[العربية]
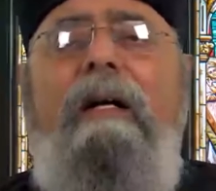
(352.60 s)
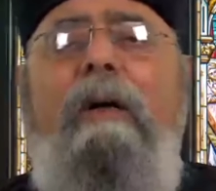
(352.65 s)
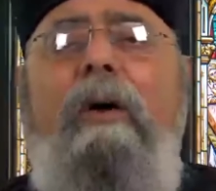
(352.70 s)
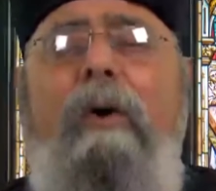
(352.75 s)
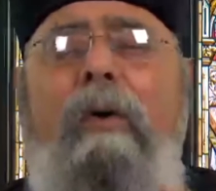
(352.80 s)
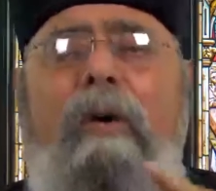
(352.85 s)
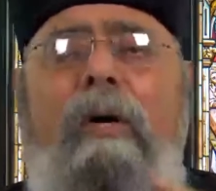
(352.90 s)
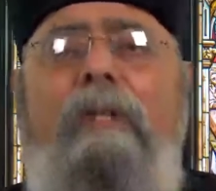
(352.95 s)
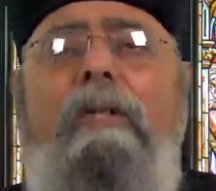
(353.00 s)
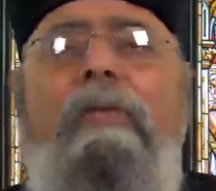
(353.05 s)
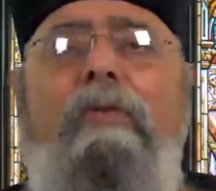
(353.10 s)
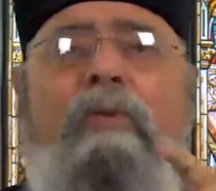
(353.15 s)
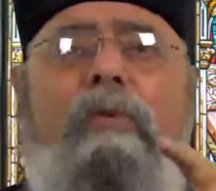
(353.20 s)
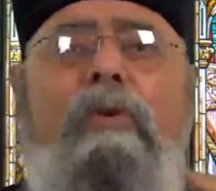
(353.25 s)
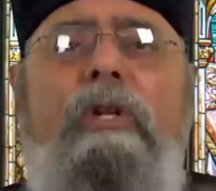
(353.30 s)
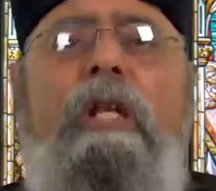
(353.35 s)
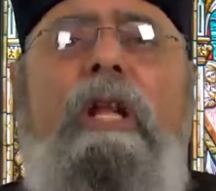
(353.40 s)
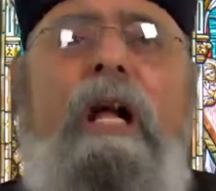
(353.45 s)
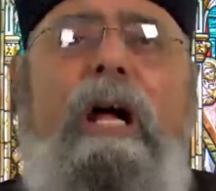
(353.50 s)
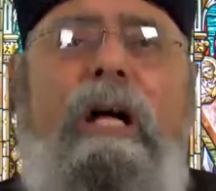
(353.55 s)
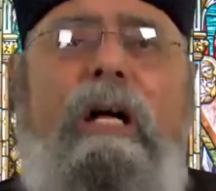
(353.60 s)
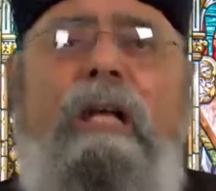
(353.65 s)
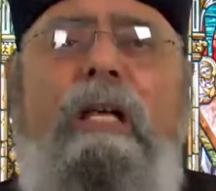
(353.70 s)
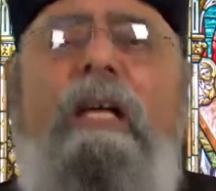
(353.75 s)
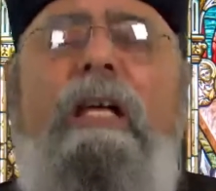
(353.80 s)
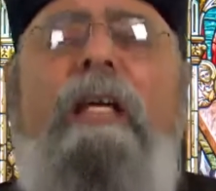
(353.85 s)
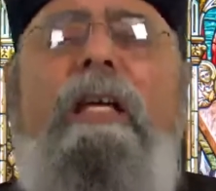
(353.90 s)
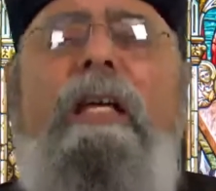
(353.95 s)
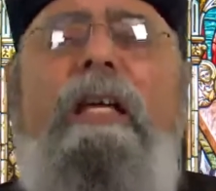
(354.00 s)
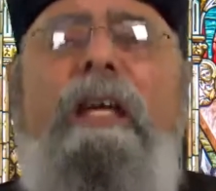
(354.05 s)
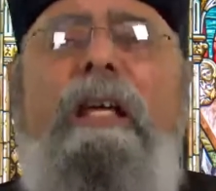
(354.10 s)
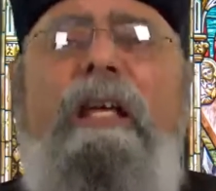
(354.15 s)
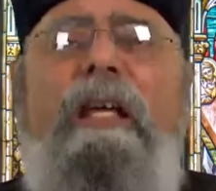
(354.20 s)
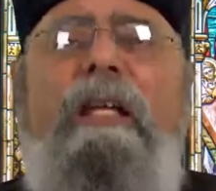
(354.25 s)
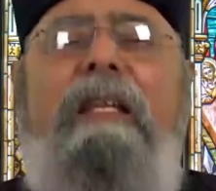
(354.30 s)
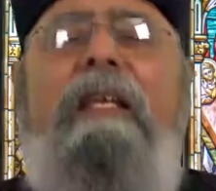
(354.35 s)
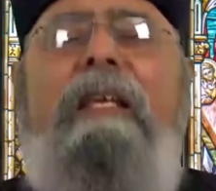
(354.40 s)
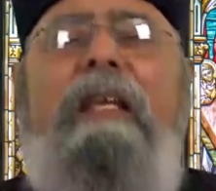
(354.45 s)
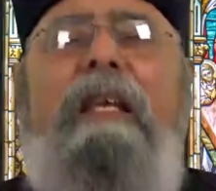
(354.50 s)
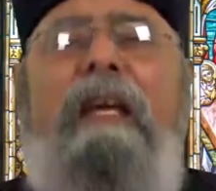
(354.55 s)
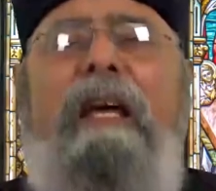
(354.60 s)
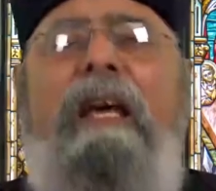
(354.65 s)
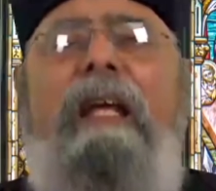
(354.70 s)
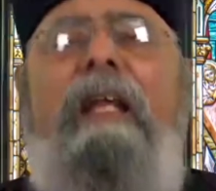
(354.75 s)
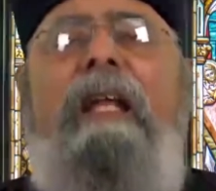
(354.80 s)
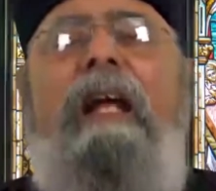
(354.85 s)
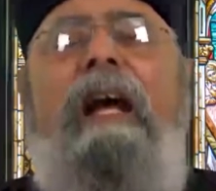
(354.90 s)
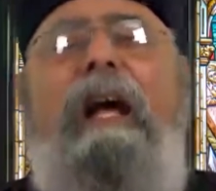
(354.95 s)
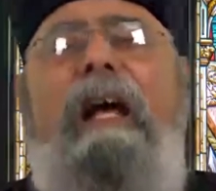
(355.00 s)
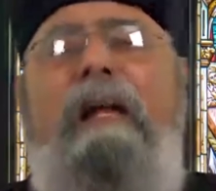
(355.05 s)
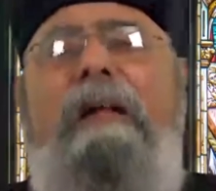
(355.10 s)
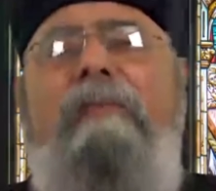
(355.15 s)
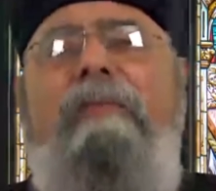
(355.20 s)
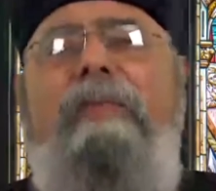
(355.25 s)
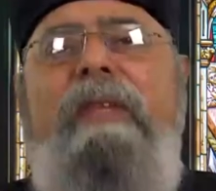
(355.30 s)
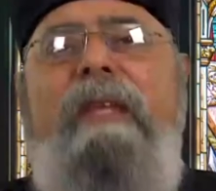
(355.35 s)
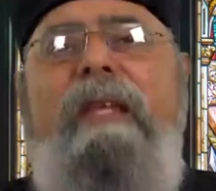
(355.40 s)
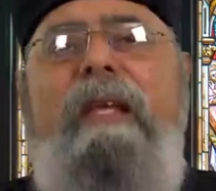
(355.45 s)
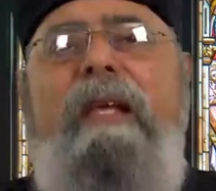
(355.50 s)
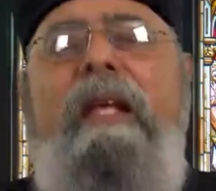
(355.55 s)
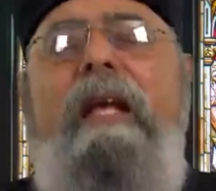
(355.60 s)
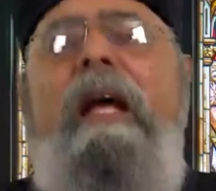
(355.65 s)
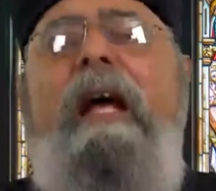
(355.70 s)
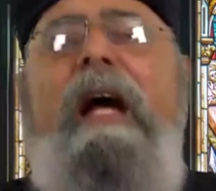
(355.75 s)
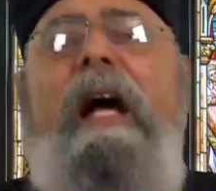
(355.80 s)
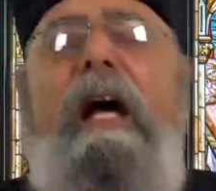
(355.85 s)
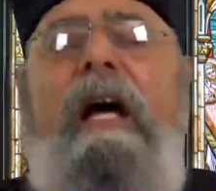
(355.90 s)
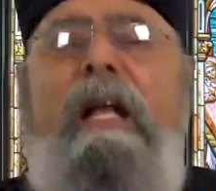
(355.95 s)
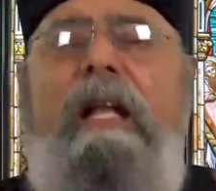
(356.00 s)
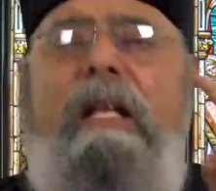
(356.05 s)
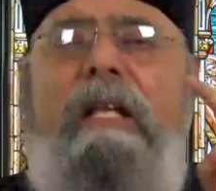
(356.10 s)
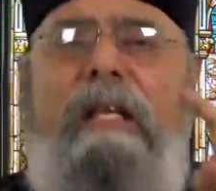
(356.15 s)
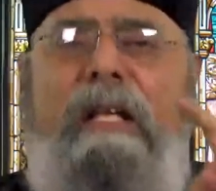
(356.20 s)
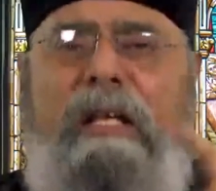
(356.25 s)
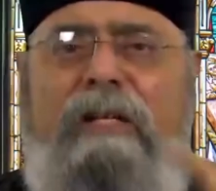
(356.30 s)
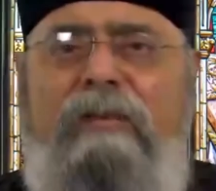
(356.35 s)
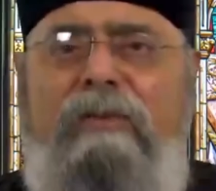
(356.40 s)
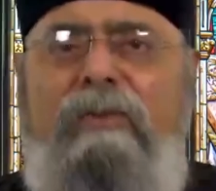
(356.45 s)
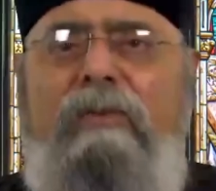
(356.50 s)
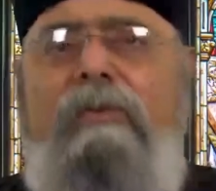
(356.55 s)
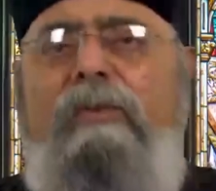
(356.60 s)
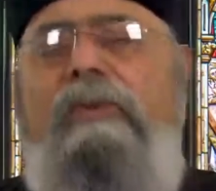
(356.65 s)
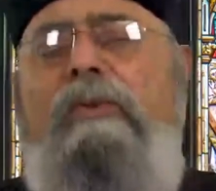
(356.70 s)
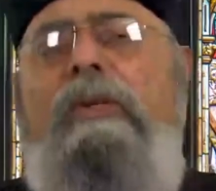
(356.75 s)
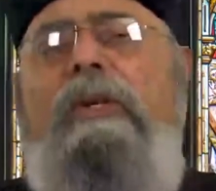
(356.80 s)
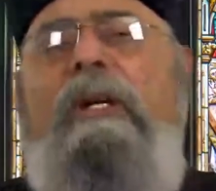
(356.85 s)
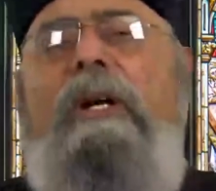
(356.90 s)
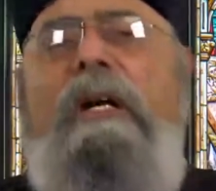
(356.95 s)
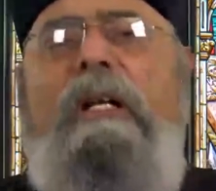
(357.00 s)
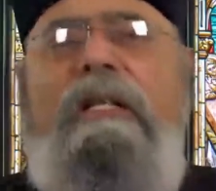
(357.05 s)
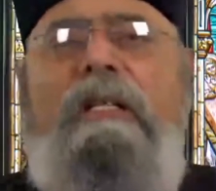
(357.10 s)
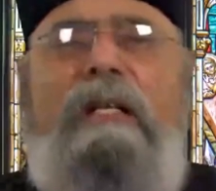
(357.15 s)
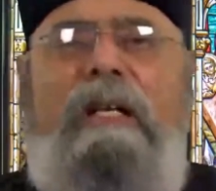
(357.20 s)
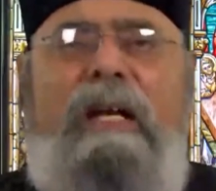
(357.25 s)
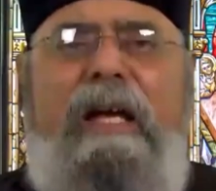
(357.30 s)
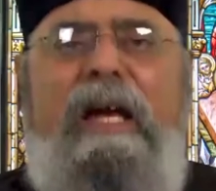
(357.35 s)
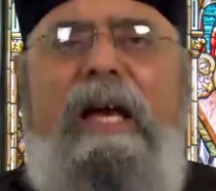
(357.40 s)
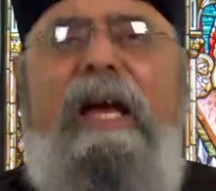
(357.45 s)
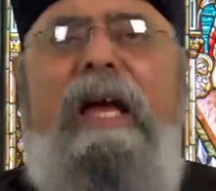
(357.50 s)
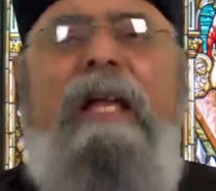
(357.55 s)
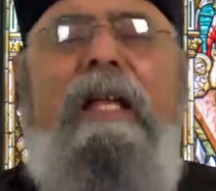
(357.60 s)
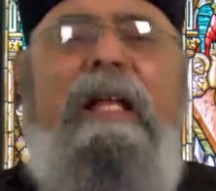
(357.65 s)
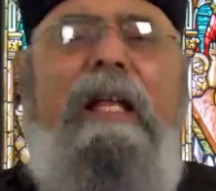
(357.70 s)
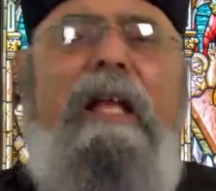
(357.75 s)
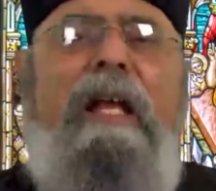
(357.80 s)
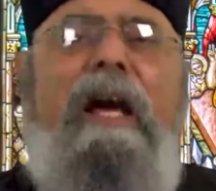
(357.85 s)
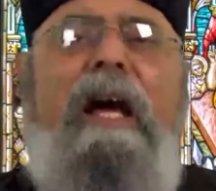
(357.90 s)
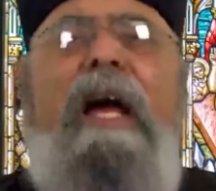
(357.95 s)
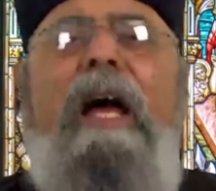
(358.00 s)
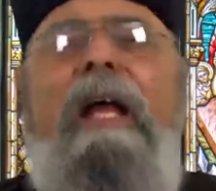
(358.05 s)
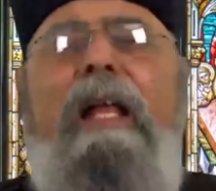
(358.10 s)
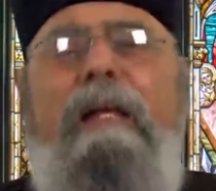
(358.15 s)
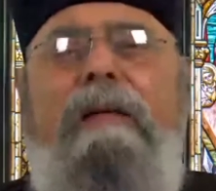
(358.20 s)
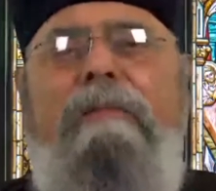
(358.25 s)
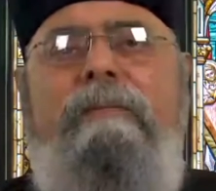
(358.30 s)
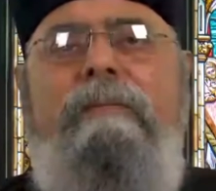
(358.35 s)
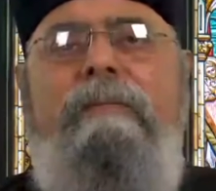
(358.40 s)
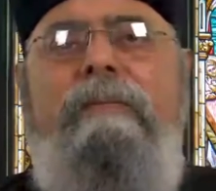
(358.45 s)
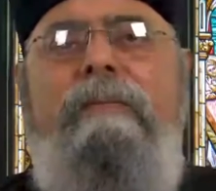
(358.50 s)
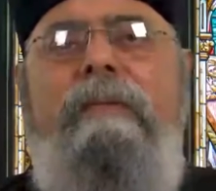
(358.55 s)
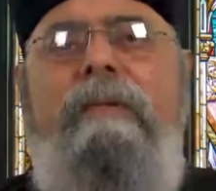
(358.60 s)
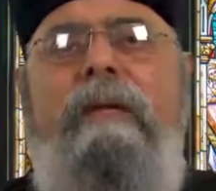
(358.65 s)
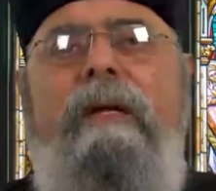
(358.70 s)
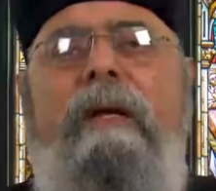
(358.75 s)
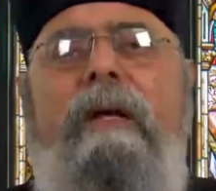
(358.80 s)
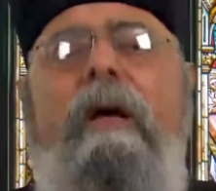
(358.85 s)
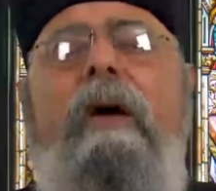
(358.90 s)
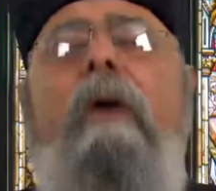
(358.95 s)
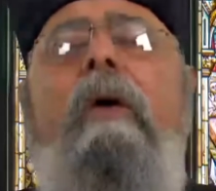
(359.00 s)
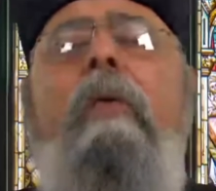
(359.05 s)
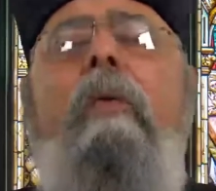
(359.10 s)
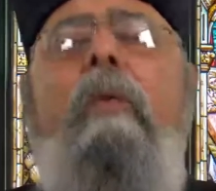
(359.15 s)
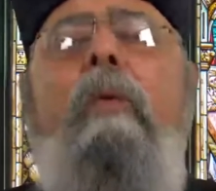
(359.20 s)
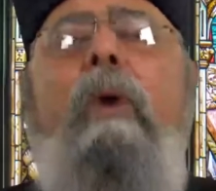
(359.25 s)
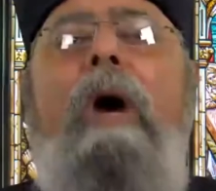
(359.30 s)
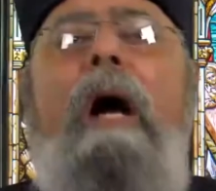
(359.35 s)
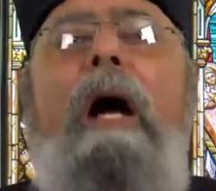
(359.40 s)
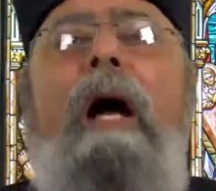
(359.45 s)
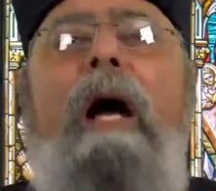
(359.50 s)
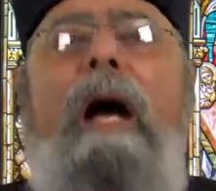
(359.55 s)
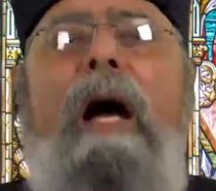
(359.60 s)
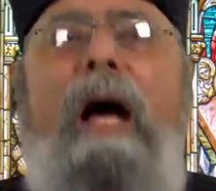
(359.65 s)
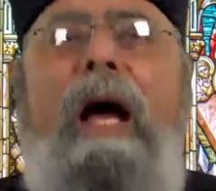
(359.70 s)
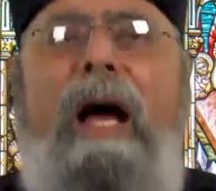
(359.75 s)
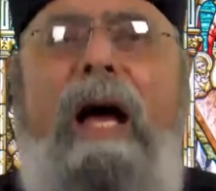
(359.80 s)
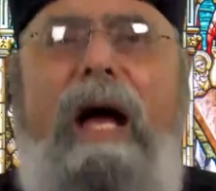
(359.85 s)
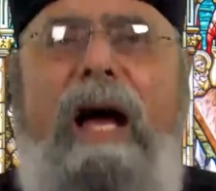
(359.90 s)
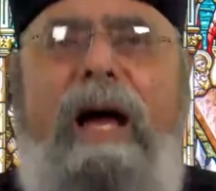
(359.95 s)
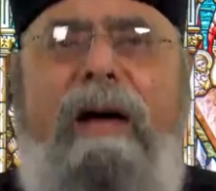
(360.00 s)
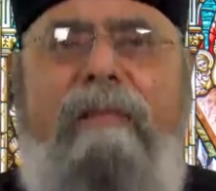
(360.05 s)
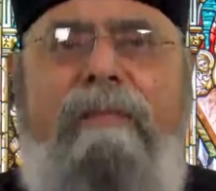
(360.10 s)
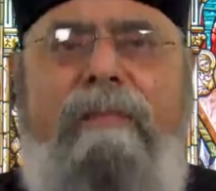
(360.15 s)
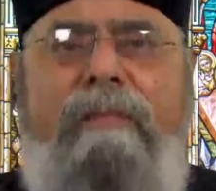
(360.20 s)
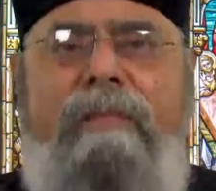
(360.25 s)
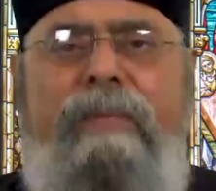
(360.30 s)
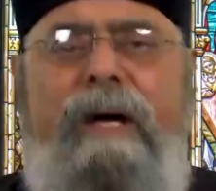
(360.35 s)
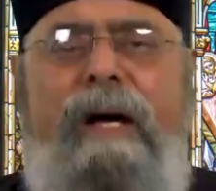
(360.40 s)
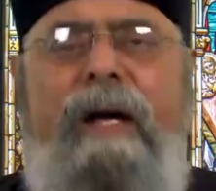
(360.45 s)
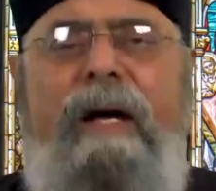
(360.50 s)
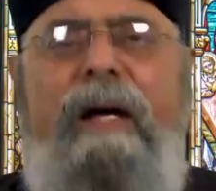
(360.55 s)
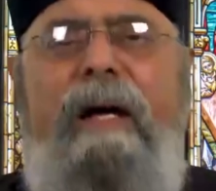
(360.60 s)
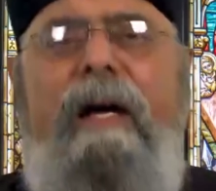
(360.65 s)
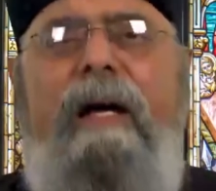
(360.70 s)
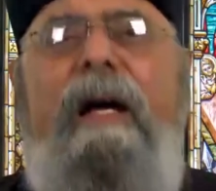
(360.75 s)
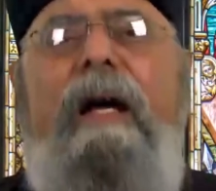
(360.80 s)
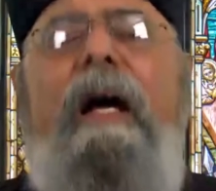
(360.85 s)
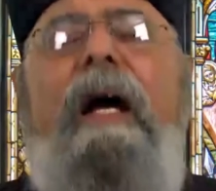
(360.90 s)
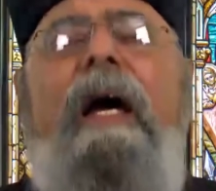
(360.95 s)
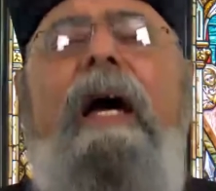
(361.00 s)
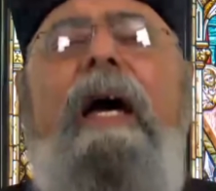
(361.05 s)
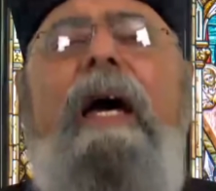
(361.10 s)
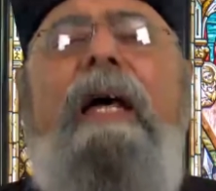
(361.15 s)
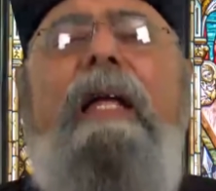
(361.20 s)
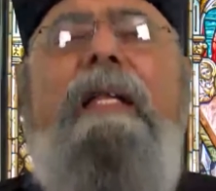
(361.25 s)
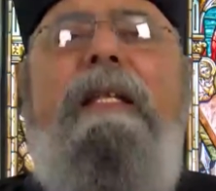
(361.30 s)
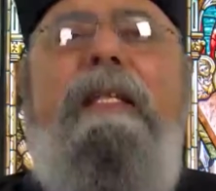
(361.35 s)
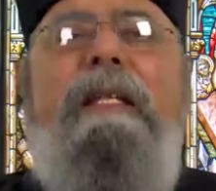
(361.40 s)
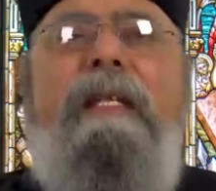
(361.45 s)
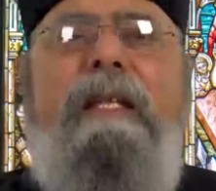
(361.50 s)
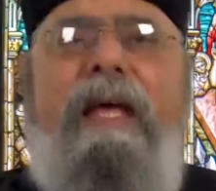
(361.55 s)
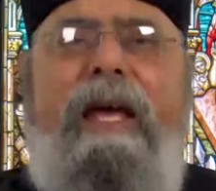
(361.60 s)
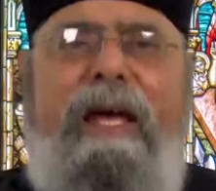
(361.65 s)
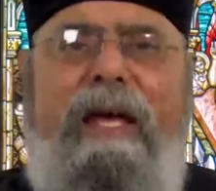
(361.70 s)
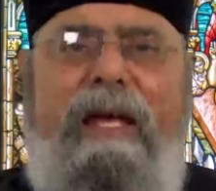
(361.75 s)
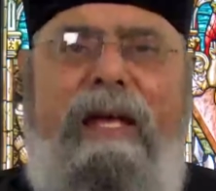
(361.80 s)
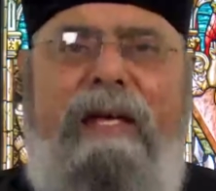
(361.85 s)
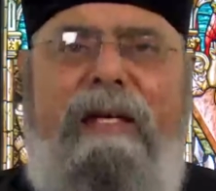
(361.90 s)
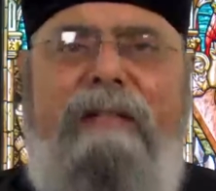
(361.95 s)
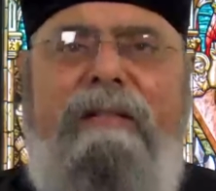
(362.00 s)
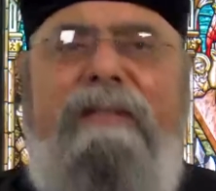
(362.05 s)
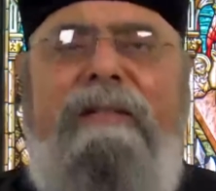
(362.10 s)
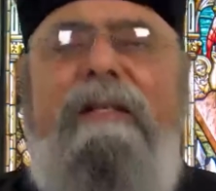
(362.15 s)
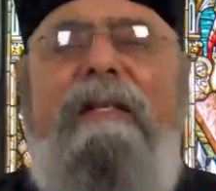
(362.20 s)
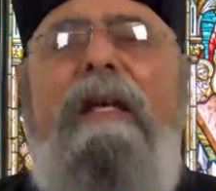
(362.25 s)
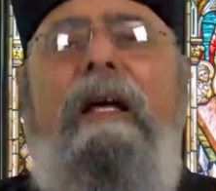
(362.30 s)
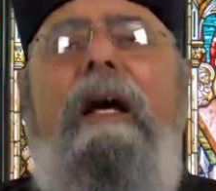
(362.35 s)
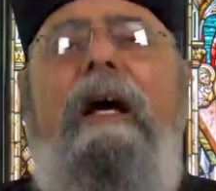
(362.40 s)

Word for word: هو النور الحقيقي الذي جاء إلى العالم أن النور قد جاء إلى العالم وأحب الناس